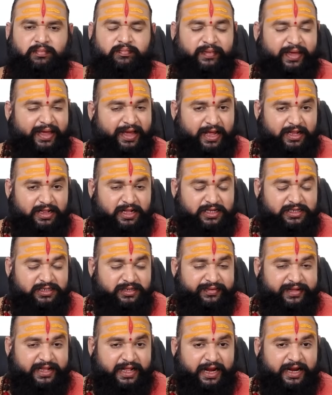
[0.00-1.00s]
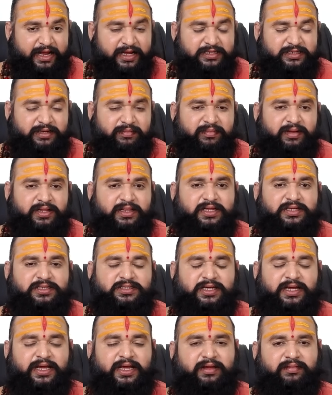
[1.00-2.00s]
మీ గత జీవితానికి
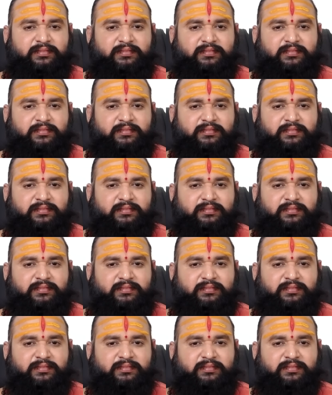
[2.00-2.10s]
సంబంధించి